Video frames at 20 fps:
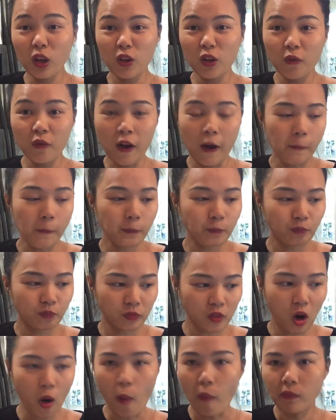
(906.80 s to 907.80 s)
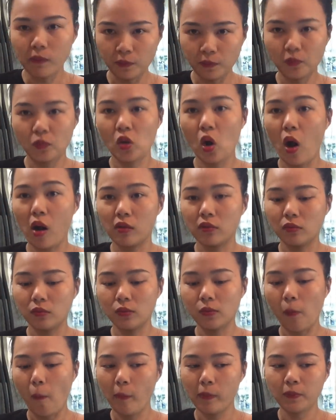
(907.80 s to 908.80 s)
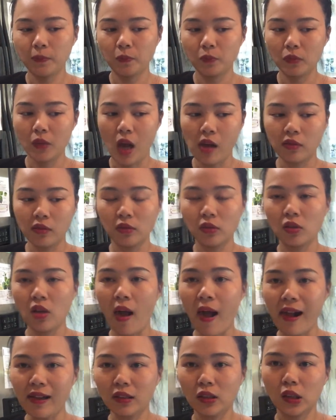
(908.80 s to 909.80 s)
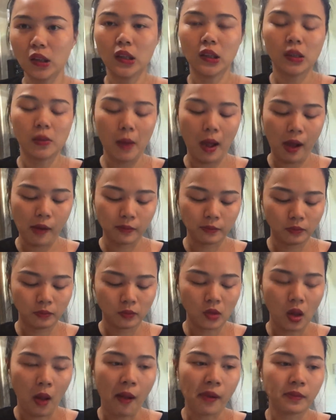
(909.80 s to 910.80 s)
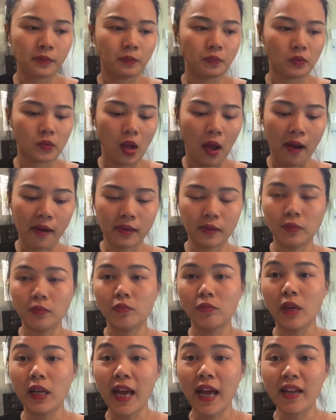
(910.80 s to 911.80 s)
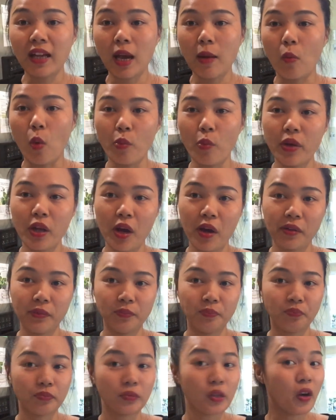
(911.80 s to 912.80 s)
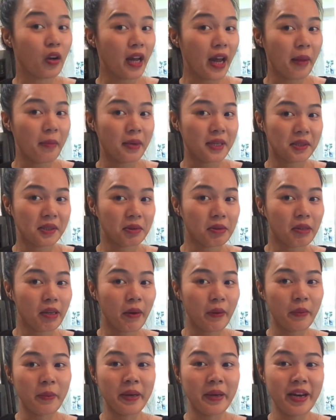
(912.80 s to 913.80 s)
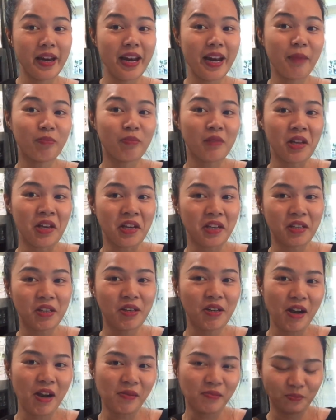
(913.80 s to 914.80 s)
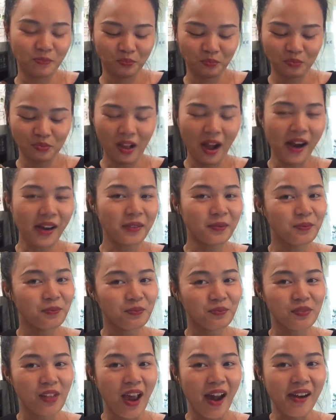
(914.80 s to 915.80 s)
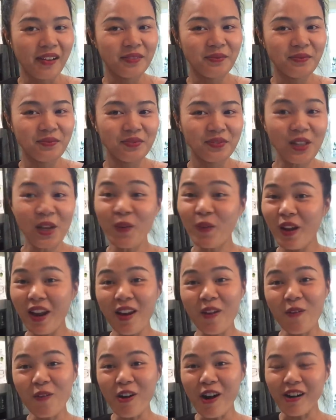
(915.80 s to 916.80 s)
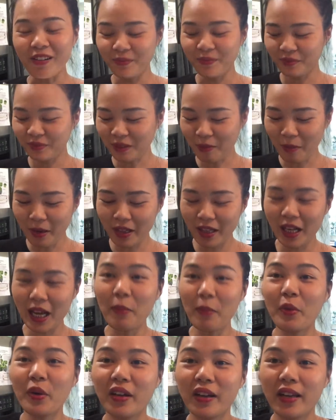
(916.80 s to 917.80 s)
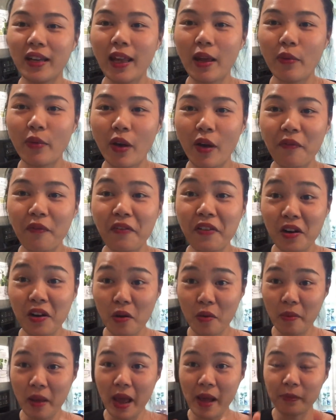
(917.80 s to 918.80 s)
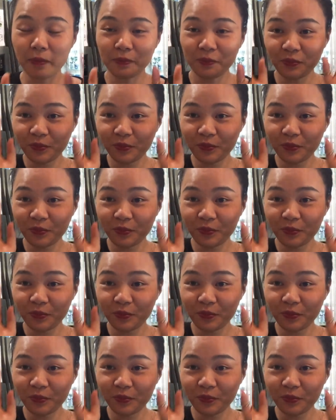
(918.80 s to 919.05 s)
quá tuyệt vời ngon ngon ăn ngon các bạn mình ăn dằn bụng đi thôi tối nay mình là mình đi đám tiệc cho nên nhiều đây đủ rồi cảm ơn tất cả mọi người đã theo dõi video nha